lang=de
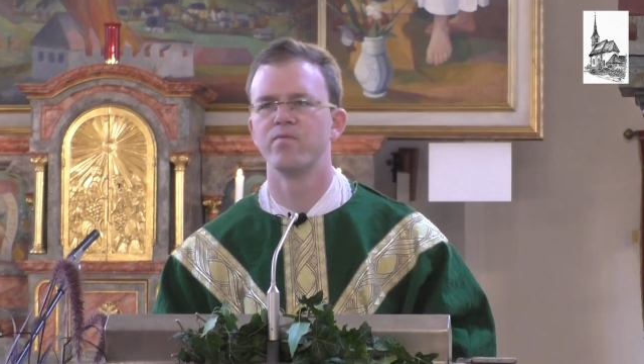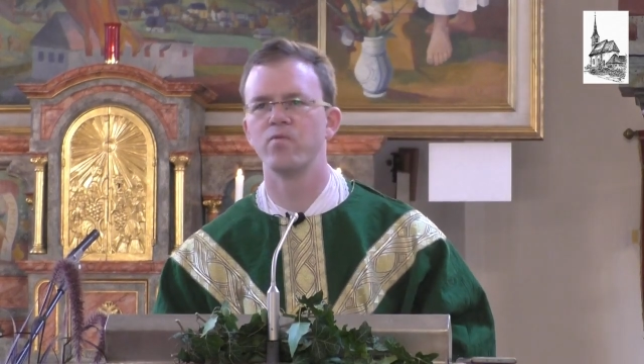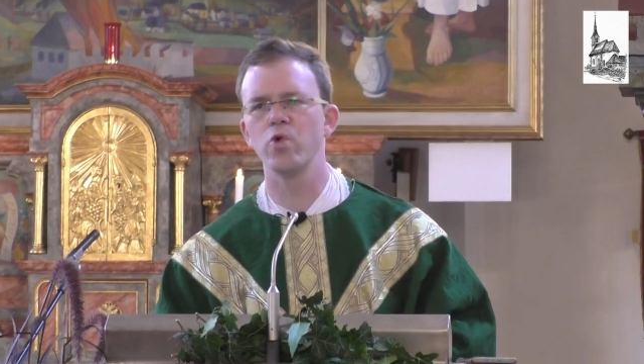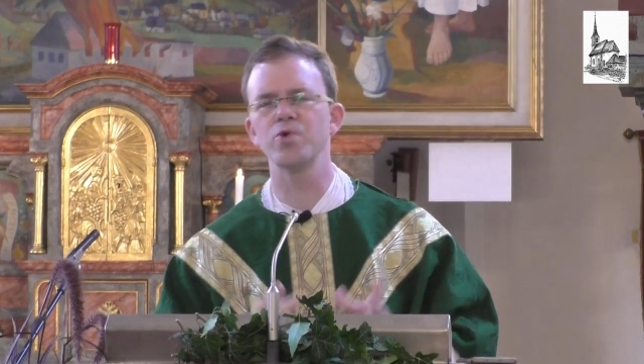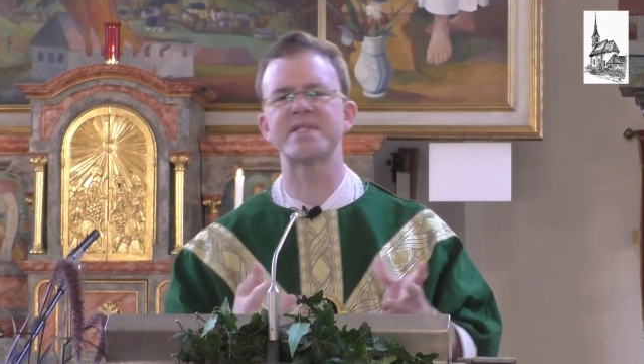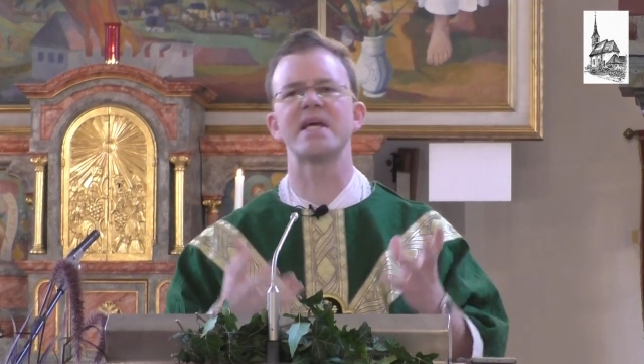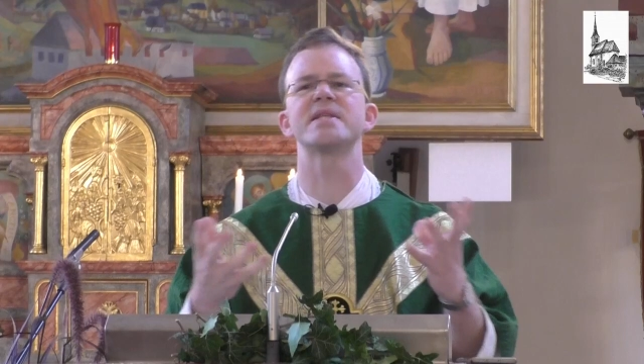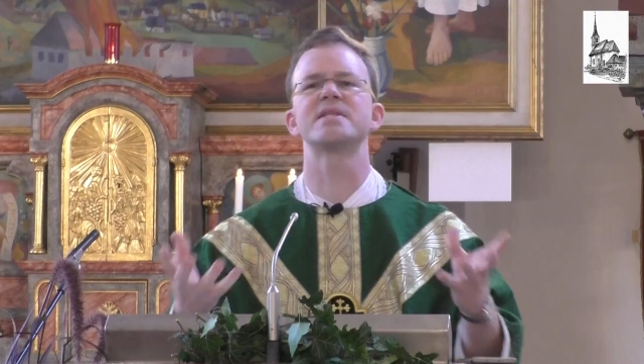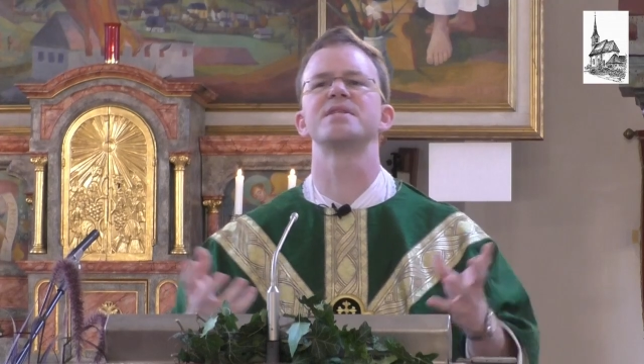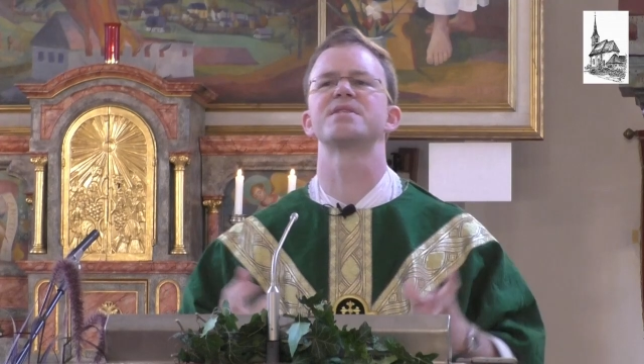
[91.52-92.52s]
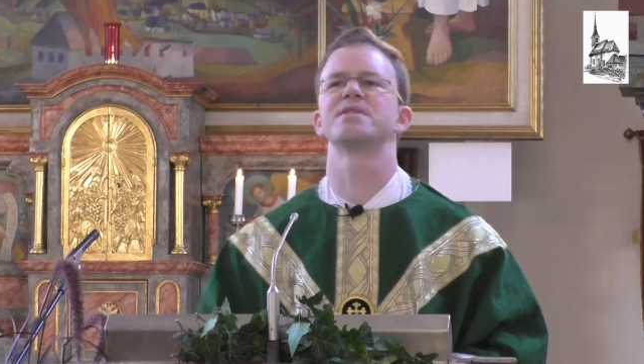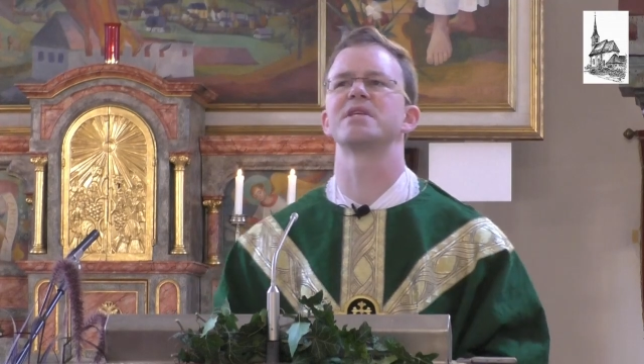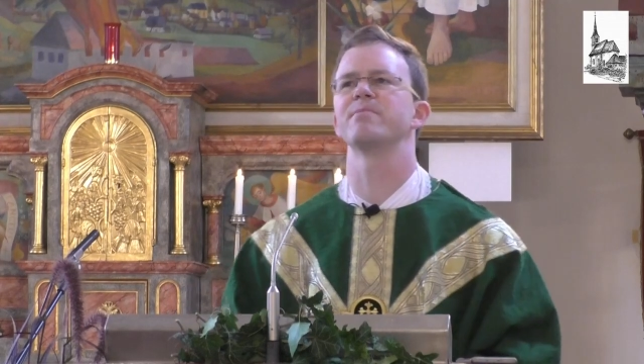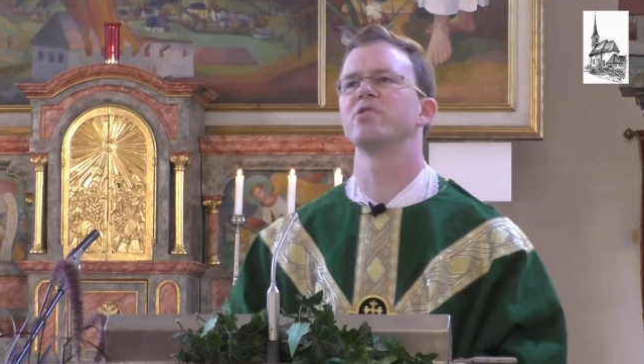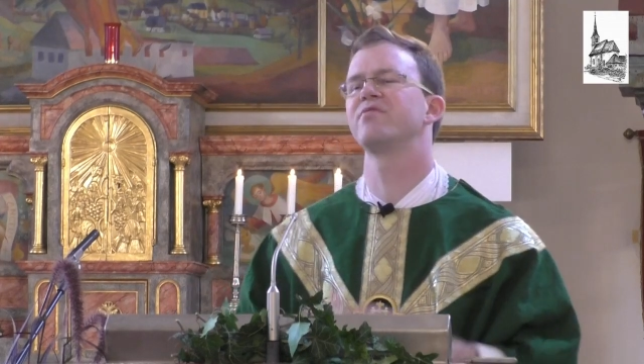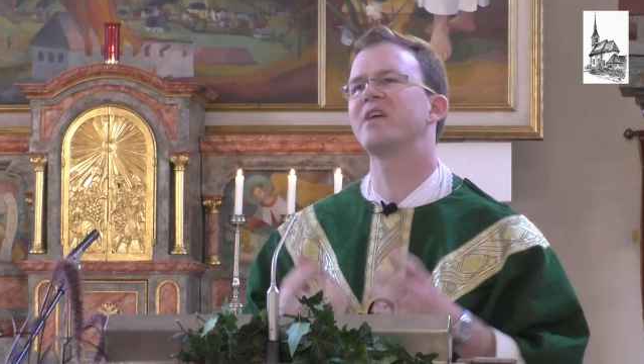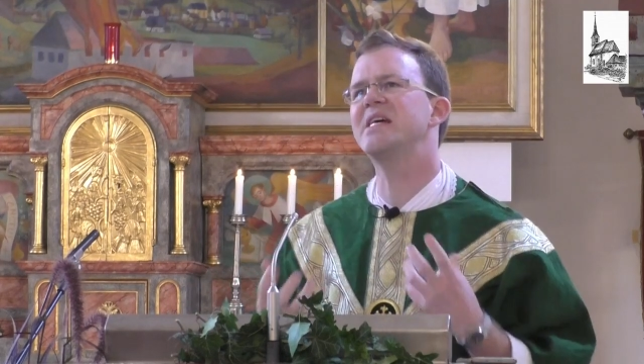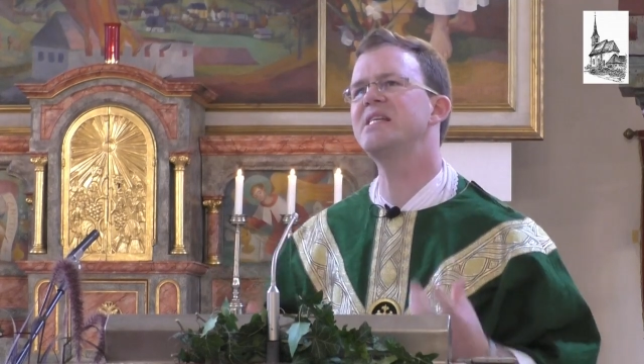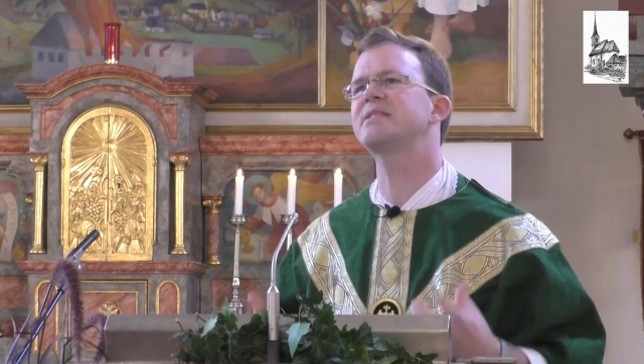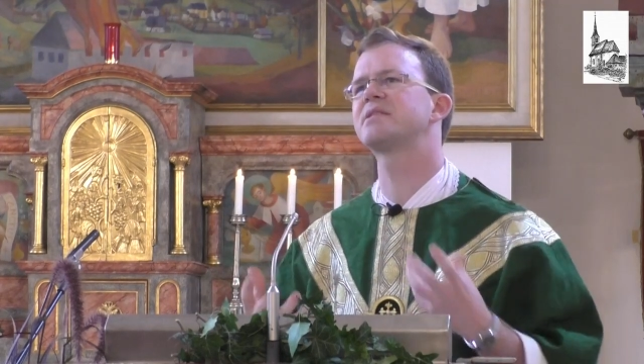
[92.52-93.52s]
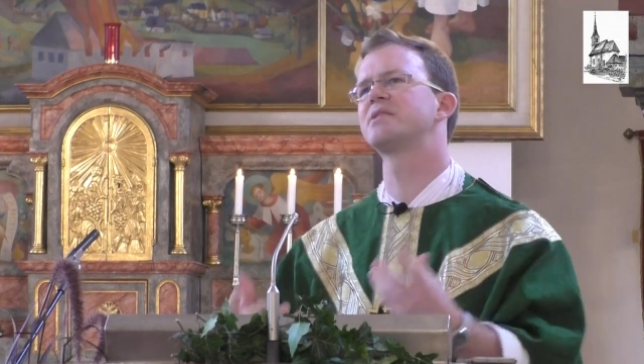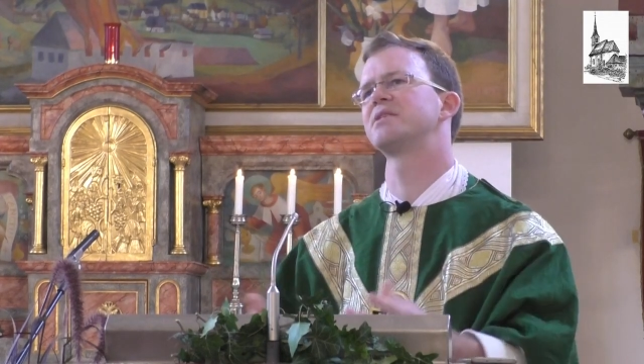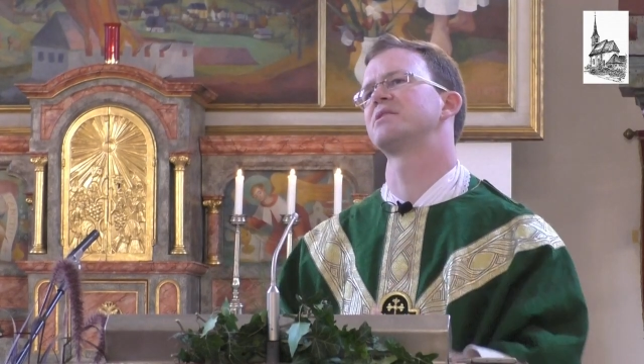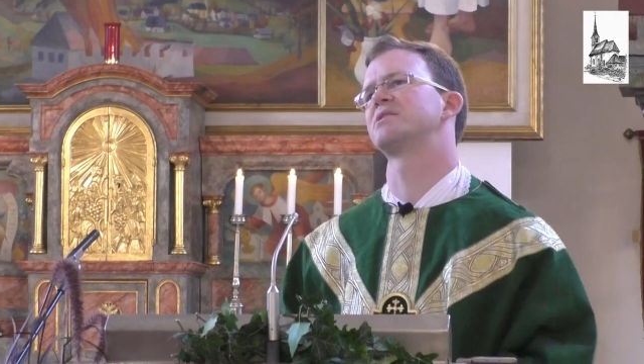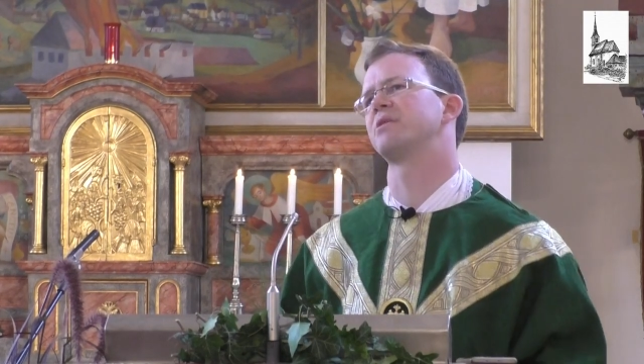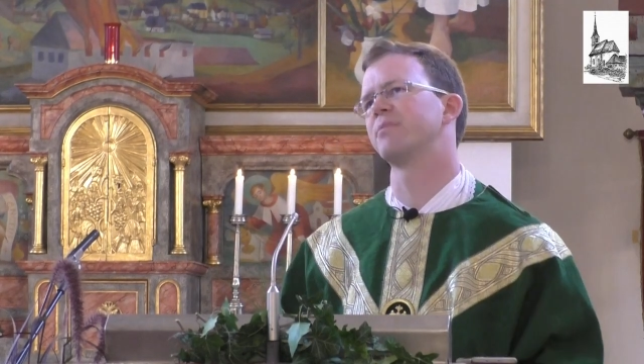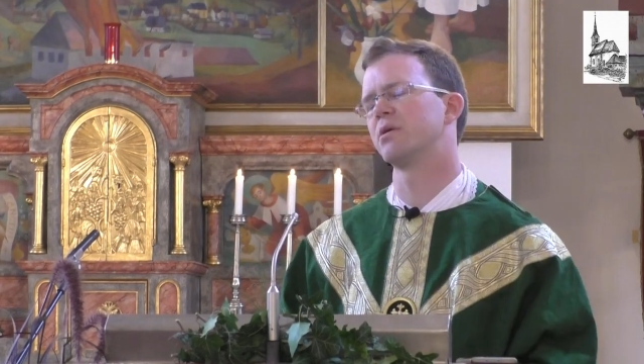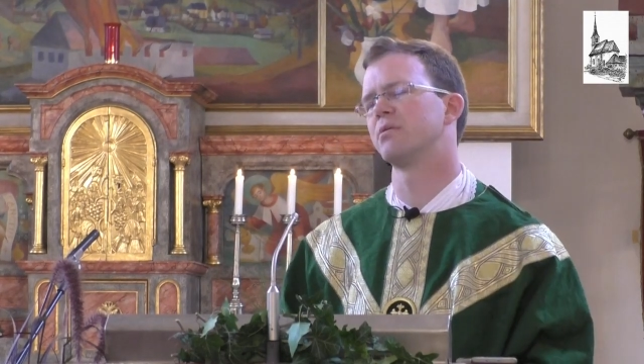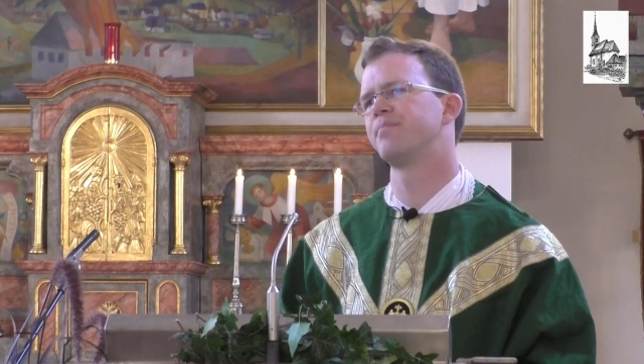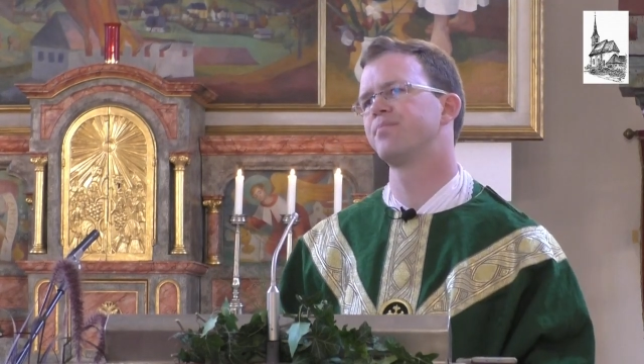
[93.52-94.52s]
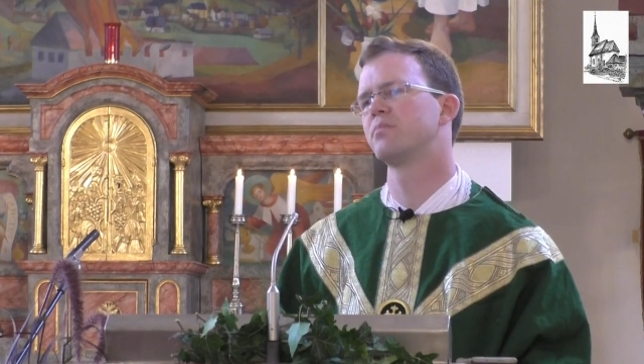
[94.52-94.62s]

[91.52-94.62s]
Wo seht dieser Seemann und wer ist dieser Seemann?